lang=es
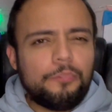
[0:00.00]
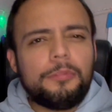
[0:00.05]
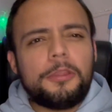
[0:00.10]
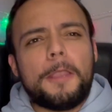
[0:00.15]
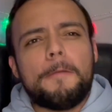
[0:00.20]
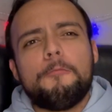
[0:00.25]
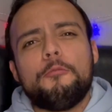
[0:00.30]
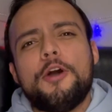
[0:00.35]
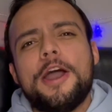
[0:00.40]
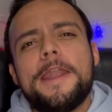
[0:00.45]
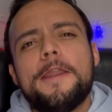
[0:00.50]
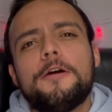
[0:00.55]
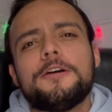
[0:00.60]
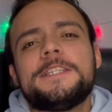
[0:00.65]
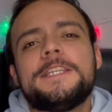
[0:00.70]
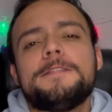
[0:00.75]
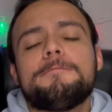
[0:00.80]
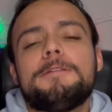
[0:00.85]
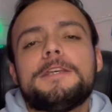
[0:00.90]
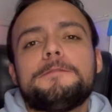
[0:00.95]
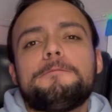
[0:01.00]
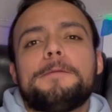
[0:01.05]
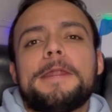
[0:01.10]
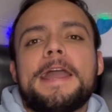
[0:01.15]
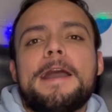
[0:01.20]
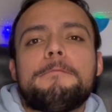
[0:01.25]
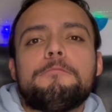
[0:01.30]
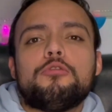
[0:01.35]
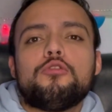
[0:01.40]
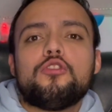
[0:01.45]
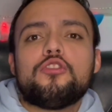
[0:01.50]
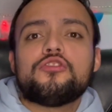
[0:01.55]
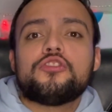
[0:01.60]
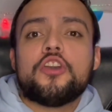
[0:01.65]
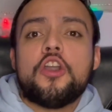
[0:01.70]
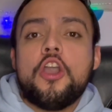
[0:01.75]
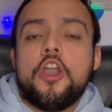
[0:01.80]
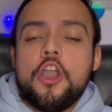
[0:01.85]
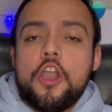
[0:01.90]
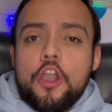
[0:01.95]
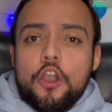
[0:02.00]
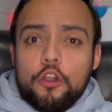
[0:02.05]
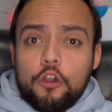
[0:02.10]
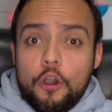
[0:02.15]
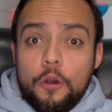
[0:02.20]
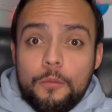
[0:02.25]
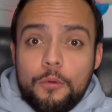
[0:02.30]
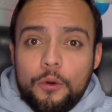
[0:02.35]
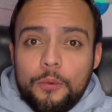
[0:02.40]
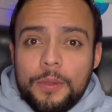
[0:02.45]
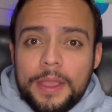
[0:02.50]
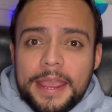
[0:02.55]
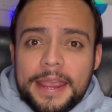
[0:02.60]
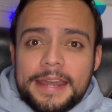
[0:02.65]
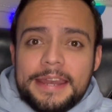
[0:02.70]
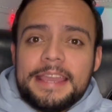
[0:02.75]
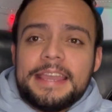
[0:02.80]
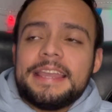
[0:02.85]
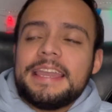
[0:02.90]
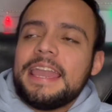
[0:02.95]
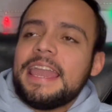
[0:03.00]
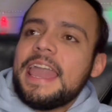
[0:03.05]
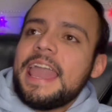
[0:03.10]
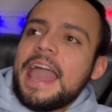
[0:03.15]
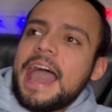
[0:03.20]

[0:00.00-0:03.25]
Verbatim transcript: Bueno, sin más preámbulos, ¿Cómo ven que